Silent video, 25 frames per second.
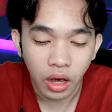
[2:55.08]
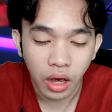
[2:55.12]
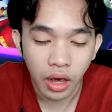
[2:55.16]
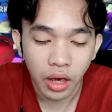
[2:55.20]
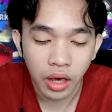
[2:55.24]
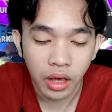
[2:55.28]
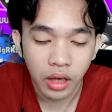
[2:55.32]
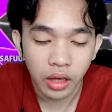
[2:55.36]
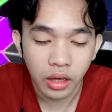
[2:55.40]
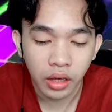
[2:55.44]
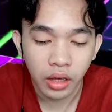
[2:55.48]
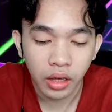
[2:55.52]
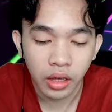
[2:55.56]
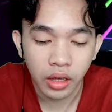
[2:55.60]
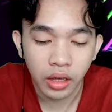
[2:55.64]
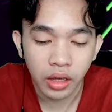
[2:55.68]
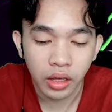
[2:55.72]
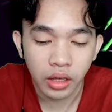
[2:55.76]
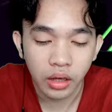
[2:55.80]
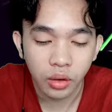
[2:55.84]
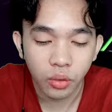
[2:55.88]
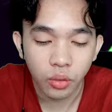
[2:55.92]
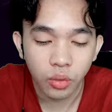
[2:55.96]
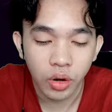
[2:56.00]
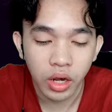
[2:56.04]
eh eh,
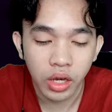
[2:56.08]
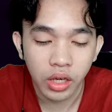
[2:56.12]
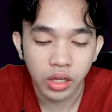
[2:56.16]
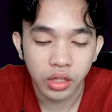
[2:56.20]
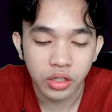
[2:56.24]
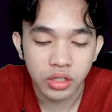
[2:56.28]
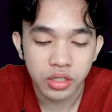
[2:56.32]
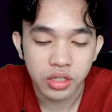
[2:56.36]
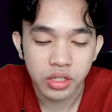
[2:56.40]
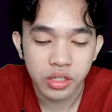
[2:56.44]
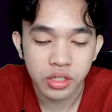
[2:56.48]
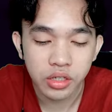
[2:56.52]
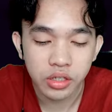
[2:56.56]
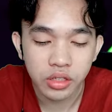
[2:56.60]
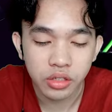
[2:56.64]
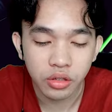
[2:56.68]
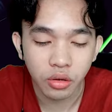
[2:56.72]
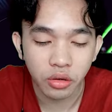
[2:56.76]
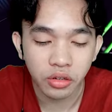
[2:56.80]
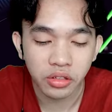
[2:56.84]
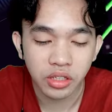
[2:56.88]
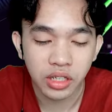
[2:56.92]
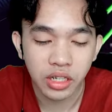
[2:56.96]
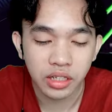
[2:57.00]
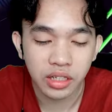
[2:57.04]
eh
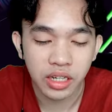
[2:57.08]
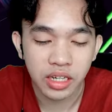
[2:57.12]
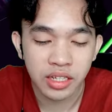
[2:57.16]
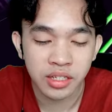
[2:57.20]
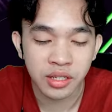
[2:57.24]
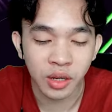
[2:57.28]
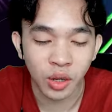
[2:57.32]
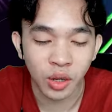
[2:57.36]
shortcut guys